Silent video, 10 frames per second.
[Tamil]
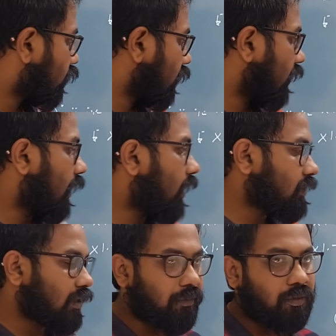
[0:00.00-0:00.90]
ஸோ இந்த
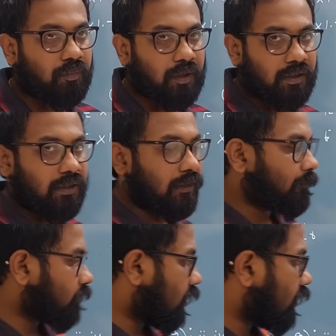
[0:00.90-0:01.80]
நாலு சாப்டர்
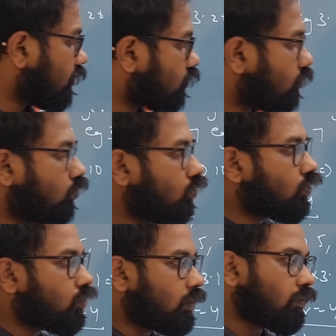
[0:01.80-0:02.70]
பார்த்தீங்கன்னா அட்லீஸ்ட் ஒரு
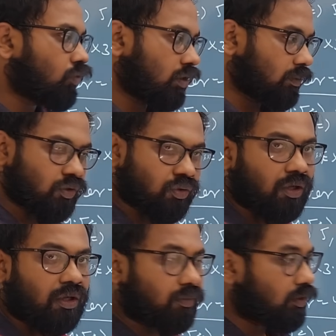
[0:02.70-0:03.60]
மூணு டூ மார்க் மூணு த்ரீ மார்க்
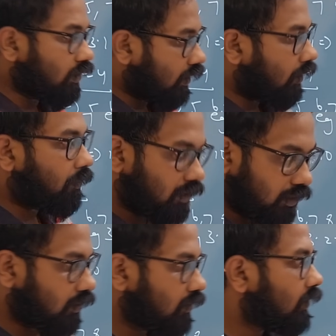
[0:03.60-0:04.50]
ஷோராக எழுத முடியும் நல்லா
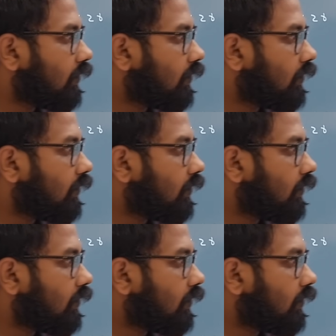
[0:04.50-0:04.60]
பார்த்தீங்கன்னா